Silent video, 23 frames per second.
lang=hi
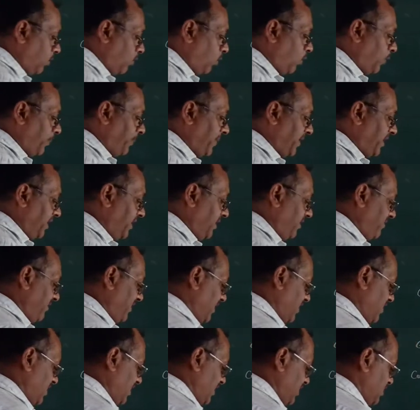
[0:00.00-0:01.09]
ओपनिंग
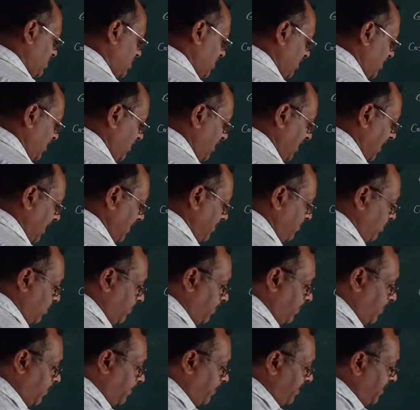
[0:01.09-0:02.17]
इन्वेंट्री थ्री टाइम ऑफ
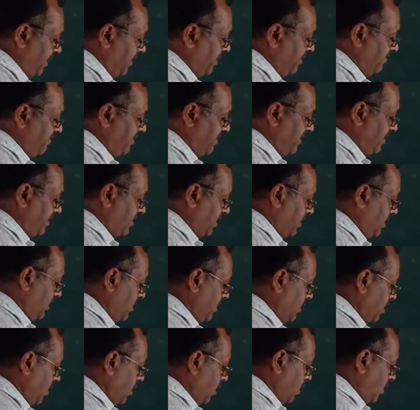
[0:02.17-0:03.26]
ओपनिंग इन्वेंट्री
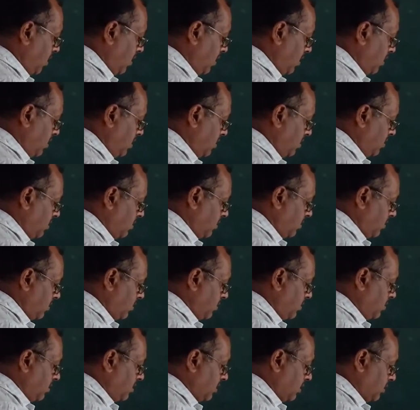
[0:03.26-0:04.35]
और
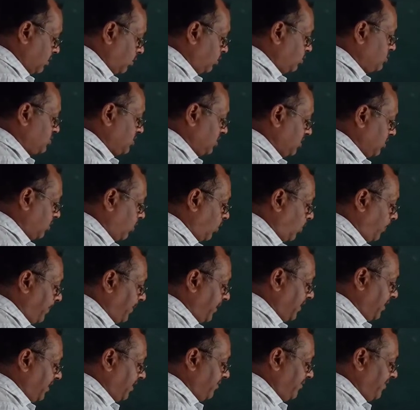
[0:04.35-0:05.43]
क्लोजिंग ओपनिंग
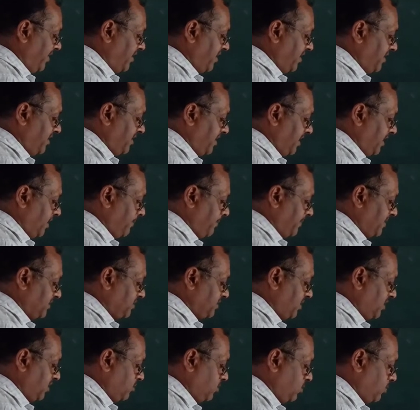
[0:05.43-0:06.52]
इन्वेंट्री टेन
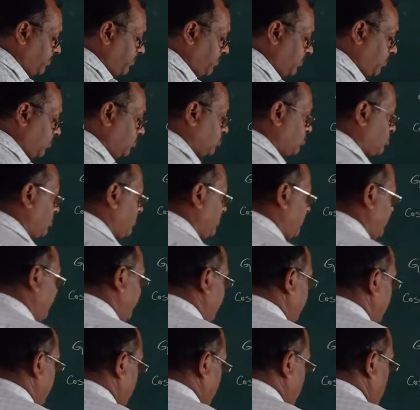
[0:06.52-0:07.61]
परसेंट ऑफ कॉस्ट ऑफ
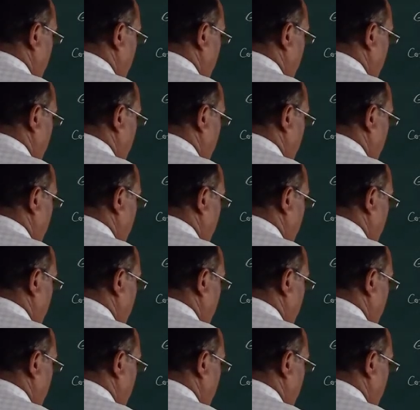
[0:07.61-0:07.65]
रेवेन्यू तो